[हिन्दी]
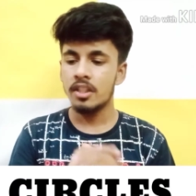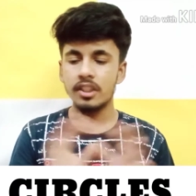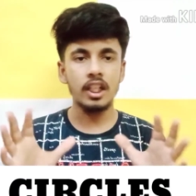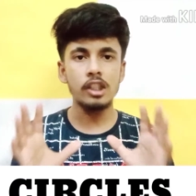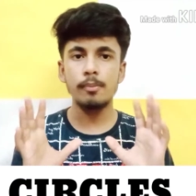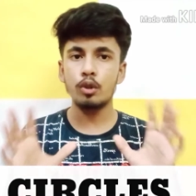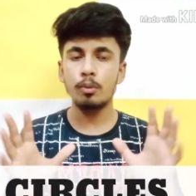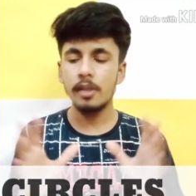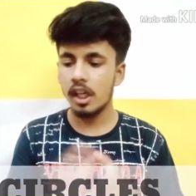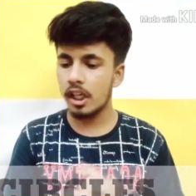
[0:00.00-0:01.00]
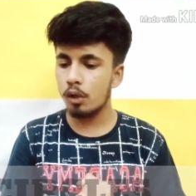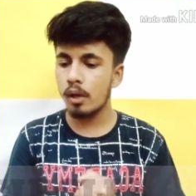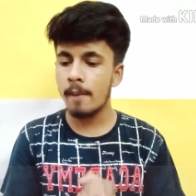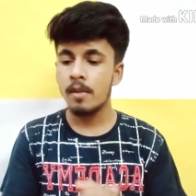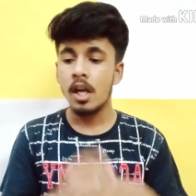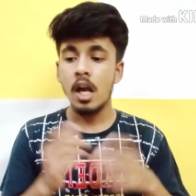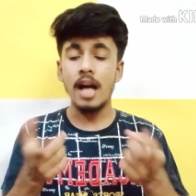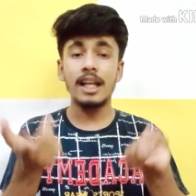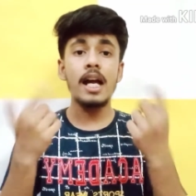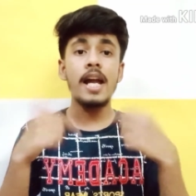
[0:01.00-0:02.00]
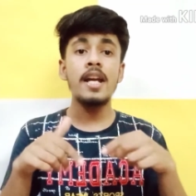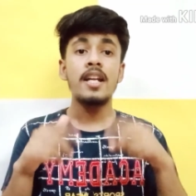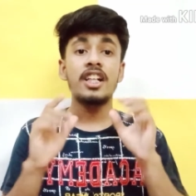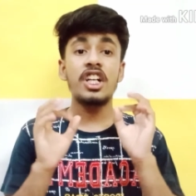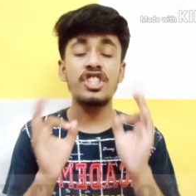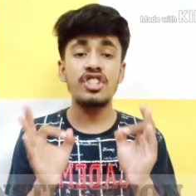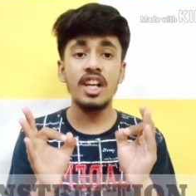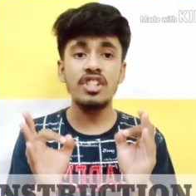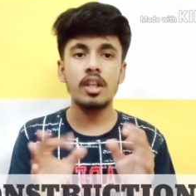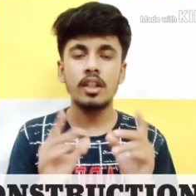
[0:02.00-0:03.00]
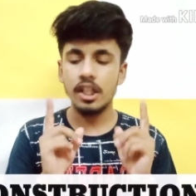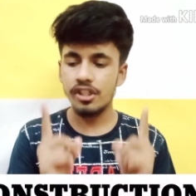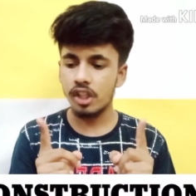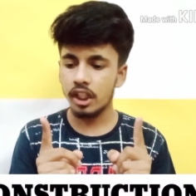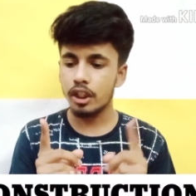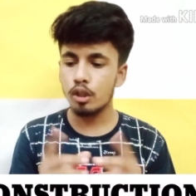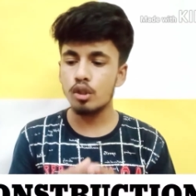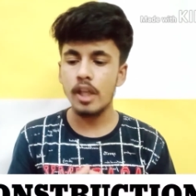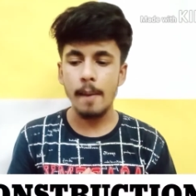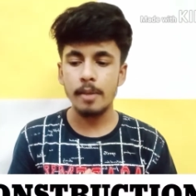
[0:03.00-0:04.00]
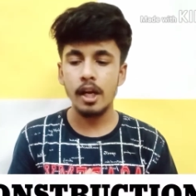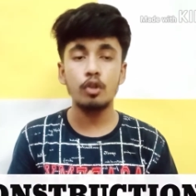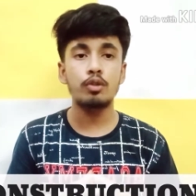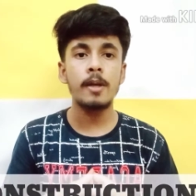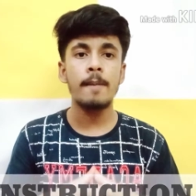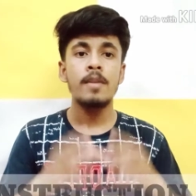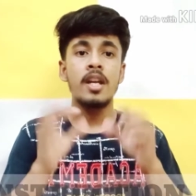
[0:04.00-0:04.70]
सर्कल्स में कुछ भी डिलीट नहीं हुआ है अगला है कंस्ट्रक्शन कंस्ट्रक्शन जो चैप्टर है उसमें